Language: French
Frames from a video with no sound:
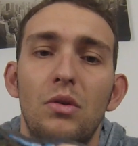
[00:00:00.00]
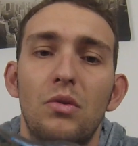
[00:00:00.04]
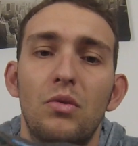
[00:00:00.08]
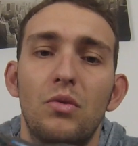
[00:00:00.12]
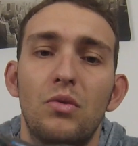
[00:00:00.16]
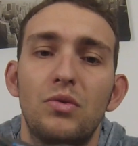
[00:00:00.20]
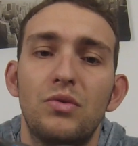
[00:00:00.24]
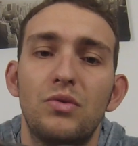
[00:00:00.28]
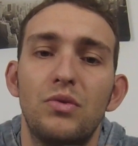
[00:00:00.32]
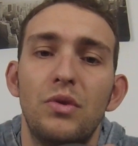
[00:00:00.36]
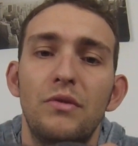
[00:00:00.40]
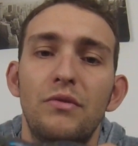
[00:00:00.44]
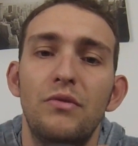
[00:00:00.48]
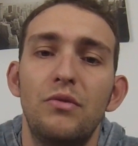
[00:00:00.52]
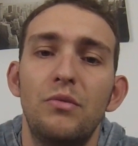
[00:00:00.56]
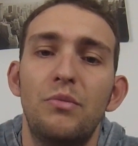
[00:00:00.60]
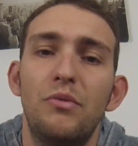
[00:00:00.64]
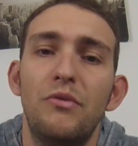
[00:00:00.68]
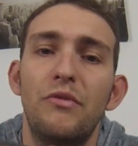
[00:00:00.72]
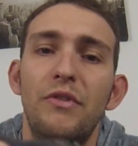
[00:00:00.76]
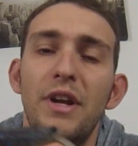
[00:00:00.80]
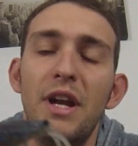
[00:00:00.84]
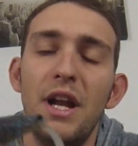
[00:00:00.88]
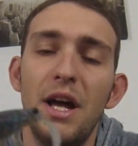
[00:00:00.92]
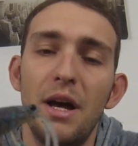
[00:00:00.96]
Donc soit vous
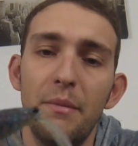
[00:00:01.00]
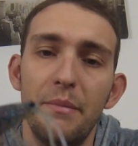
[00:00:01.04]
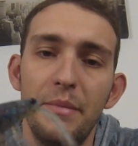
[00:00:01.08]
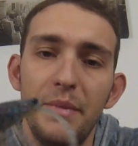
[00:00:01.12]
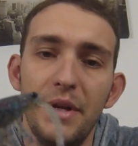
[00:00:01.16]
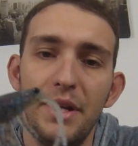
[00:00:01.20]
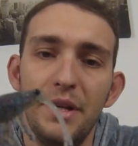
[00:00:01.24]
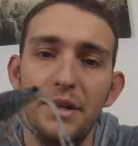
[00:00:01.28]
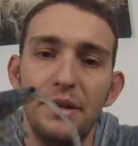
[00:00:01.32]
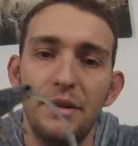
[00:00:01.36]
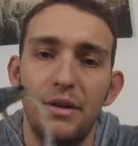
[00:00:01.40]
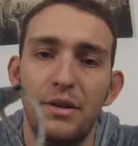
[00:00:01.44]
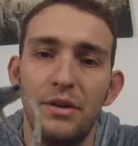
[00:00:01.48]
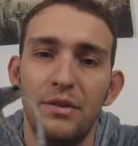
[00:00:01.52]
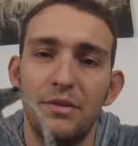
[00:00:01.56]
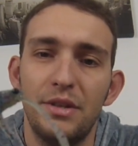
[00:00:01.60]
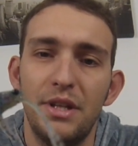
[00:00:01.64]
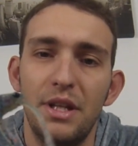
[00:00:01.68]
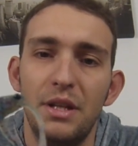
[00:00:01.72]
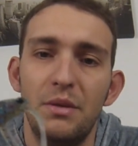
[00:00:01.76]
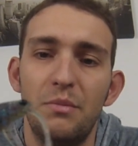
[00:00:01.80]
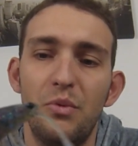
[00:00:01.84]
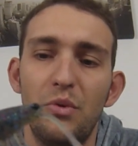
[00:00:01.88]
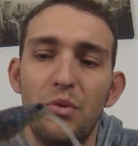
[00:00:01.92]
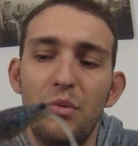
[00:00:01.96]
pouvez l'armer en
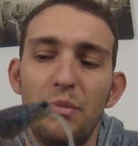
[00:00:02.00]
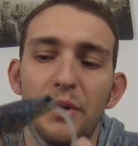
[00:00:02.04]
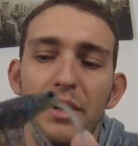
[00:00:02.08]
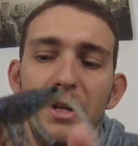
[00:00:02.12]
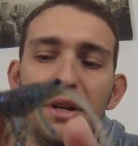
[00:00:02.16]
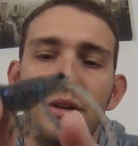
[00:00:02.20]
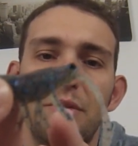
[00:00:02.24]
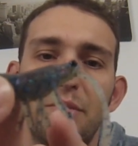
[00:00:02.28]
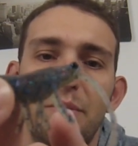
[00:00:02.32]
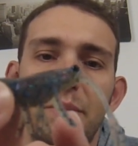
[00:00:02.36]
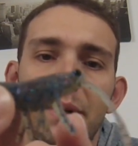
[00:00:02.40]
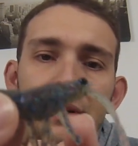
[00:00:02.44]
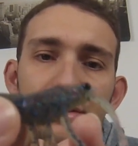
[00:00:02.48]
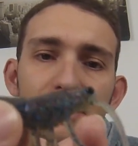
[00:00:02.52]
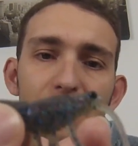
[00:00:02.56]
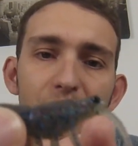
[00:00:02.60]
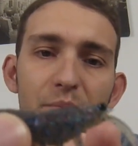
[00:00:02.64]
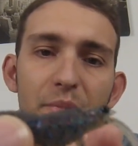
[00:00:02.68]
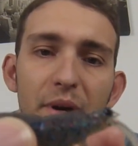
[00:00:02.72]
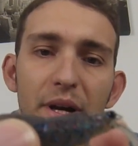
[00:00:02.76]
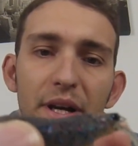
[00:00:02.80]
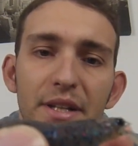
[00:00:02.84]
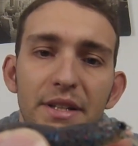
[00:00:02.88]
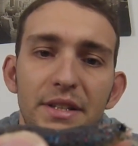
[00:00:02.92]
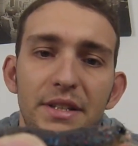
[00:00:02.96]
tête plombée en passant
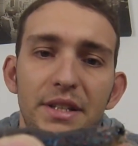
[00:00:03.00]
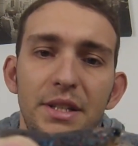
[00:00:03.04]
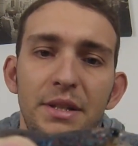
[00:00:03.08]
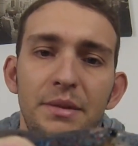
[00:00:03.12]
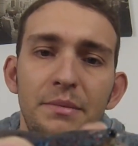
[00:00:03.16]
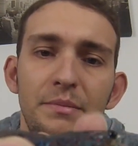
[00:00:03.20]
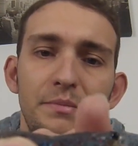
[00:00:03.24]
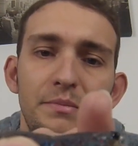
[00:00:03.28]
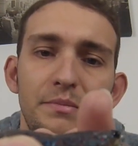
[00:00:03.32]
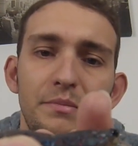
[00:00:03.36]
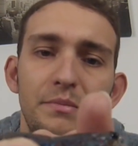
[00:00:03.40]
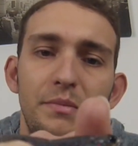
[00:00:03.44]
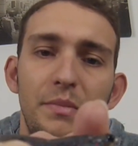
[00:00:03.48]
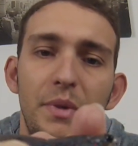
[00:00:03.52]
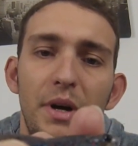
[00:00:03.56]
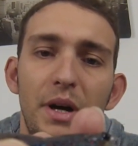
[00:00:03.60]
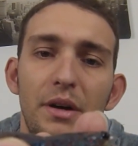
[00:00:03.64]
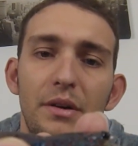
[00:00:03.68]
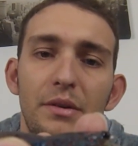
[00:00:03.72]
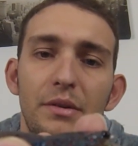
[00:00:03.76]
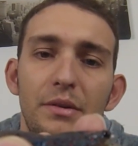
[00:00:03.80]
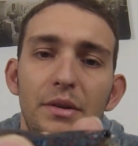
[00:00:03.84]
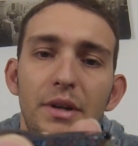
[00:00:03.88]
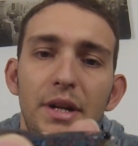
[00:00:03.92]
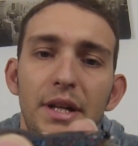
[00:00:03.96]
par ici,
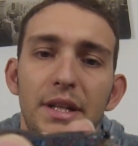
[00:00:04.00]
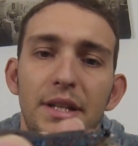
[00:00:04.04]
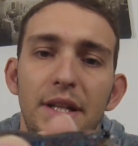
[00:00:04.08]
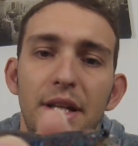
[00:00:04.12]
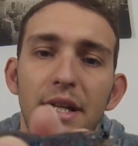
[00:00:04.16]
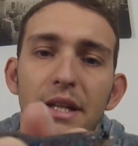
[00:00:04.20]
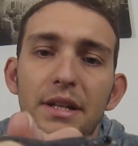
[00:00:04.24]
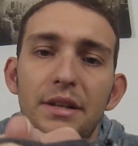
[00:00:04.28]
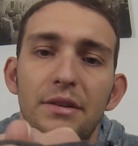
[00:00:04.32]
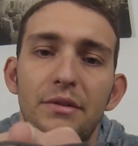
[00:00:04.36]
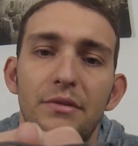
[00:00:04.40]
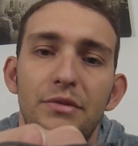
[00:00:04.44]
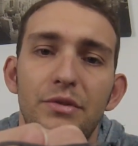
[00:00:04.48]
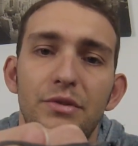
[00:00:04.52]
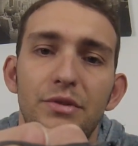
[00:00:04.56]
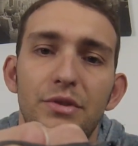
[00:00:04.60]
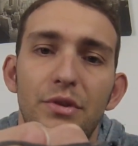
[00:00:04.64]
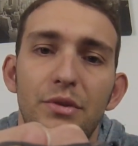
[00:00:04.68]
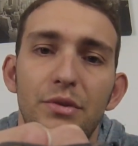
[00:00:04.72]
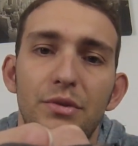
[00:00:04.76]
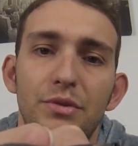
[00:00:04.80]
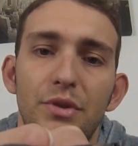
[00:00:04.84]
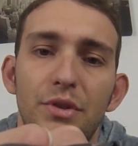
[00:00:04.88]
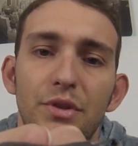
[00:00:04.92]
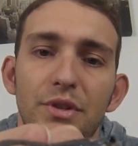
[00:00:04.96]
par euh, la tête et en
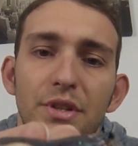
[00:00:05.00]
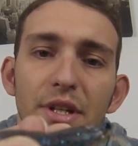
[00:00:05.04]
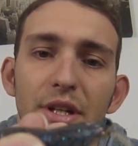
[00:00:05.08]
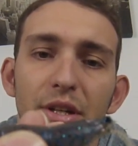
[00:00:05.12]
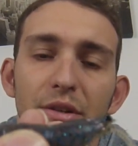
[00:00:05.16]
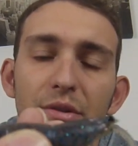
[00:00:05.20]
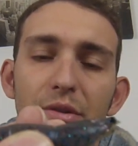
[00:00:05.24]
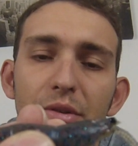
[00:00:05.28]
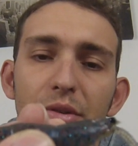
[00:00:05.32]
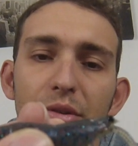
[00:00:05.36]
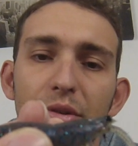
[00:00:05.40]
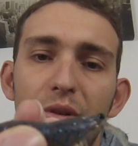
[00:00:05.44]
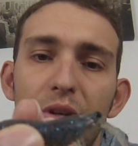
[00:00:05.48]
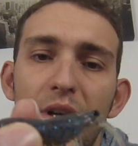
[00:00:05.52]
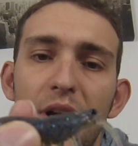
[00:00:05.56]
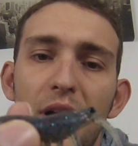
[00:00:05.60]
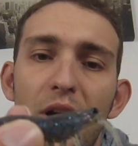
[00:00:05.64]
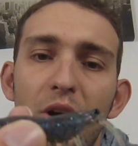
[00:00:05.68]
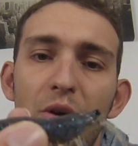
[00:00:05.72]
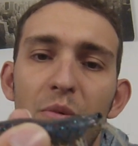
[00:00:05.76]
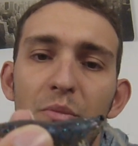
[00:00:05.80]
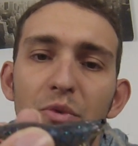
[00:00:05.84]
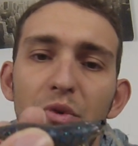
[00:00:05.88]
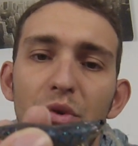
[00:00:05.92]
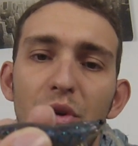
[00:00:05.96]
faisant ressortir euh,
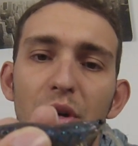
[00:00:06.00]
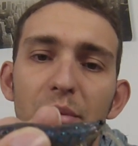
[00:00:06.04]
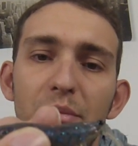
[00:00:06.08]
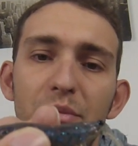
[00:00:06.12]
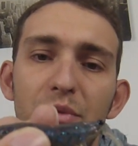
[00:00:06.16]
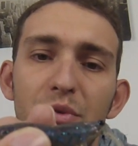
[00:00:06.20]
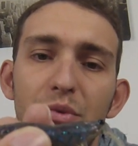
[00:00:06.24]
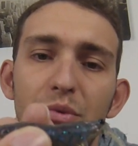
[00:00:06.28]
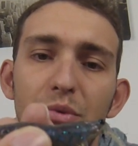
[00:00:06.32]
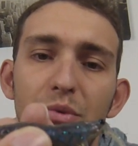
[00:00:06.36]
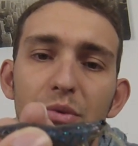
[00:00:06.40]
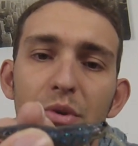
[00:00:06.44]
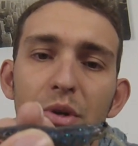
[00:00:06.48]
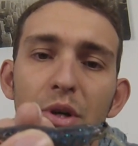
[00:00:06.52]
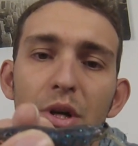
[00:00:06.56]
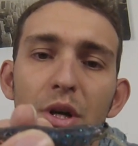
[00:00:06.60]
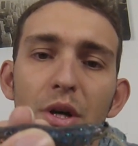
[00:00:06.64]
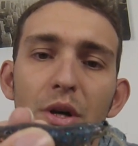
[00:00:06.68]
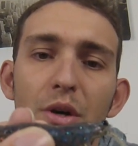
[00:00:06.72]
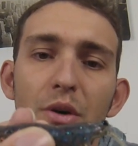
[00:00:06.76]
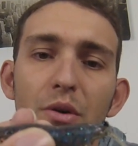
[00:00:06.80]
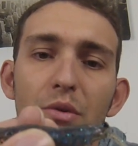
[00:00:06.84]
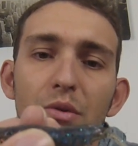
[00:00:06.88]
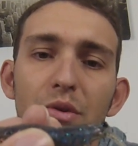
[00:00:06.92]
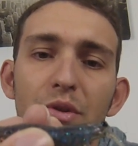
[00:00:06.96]
la hampe de l'hameçon
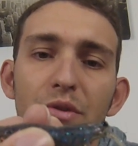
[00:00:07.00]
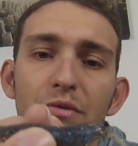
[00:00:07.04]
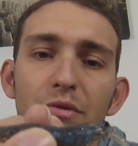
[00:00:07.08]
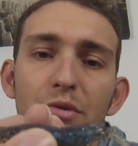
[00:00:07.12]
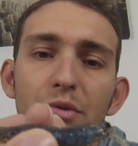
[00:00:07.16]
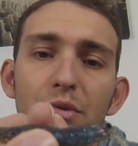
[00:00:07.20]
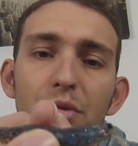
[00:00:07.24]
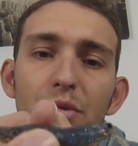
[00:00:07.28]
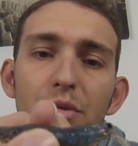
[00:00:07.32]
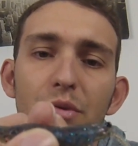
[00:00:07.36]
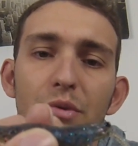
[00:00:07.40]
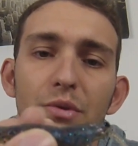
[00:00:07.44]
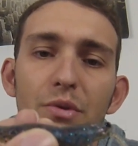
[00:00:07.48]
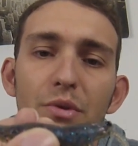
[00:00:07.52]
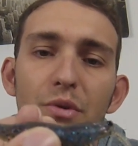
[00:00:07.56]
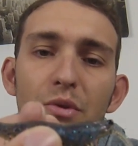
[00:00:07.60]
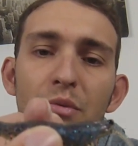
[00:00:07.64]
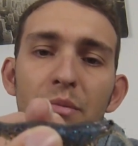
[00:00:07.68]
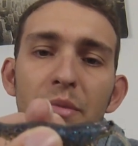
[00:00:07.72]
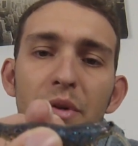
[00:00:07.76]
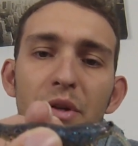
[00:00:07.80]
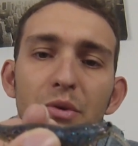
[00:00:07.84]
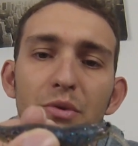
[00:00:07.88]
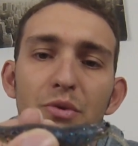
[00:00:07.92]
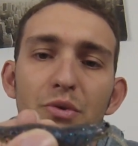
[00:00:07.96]
au niveau euh, au
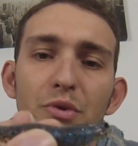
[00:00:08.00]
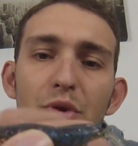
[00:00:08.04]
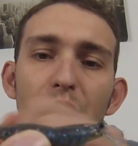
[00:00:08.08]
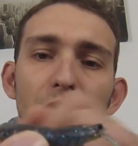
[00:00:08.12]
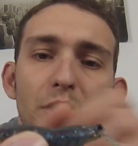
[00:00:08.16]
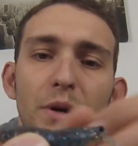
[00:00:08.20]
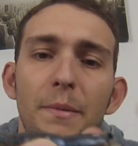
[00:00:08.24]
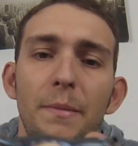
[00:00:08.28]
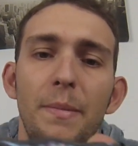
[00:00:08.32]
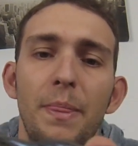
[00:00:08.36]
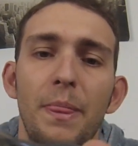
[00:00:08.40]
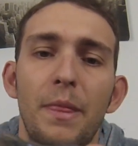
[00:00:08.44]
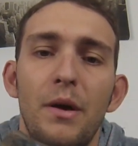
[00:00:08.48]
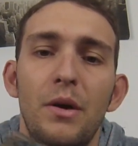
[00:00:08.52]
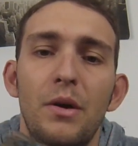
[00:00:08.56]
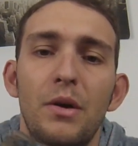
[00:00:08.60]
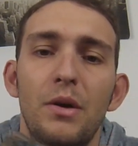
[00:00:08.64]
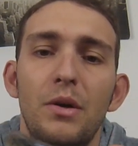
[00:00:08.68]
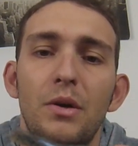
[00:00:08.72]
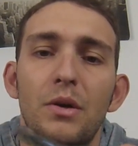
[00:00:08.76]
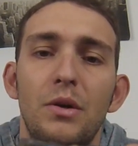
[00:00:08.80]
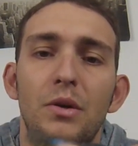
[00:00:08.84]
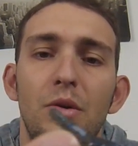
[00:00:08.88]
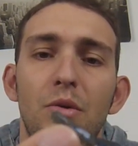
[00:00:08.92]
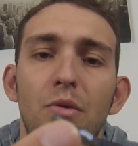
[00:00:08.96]
milieu du leurre,
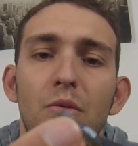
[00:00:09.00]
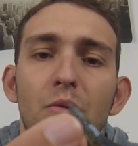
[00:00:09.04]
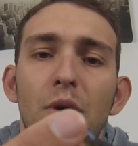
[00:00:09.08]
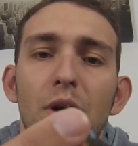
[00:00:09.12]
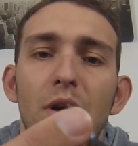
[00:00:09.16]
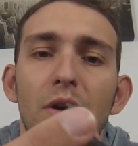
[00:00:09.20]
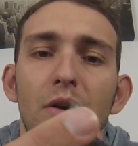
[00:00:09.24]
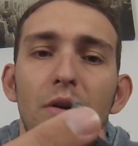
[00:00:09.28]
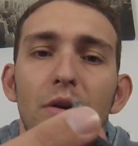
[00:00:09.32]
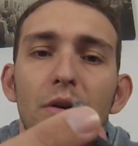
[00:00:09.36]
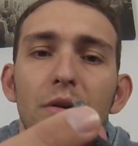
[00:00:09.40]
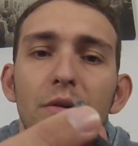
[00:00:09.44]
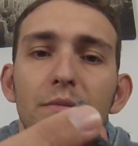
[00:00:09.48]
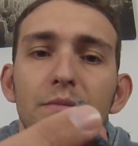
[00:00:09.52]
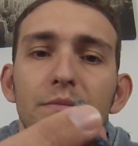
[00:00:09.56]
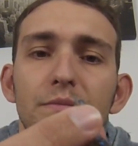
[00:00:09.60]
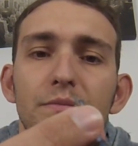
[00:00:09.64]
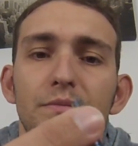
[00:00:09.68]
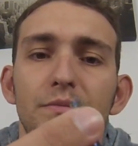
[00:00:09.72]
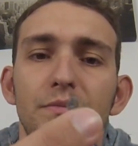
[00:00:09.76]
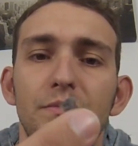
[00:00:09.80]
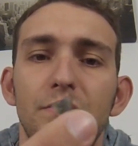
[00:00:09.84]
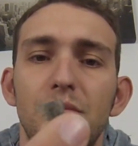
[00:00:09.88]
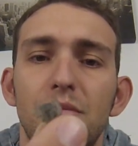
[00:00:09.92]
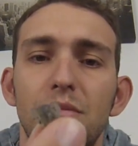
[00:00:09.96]
ou alors
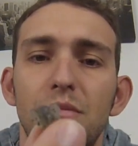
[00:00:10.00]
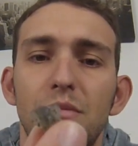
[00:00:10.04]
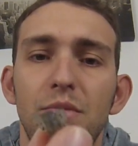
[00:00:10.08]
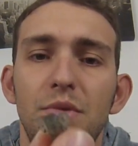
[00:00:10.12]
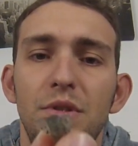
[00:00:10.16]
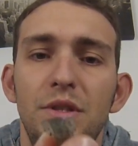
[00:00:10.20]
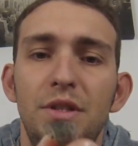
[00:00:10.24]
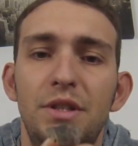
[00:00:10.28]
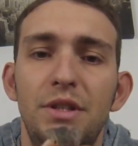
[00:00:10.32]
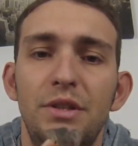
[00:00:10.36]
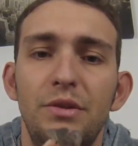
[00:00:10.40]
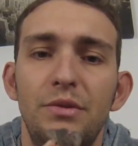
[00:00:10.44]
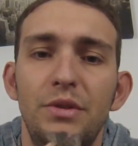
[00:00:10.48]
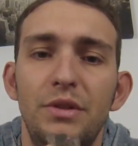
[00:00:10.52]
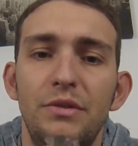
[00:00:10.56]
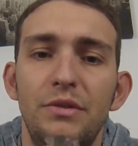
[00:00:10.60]
ici au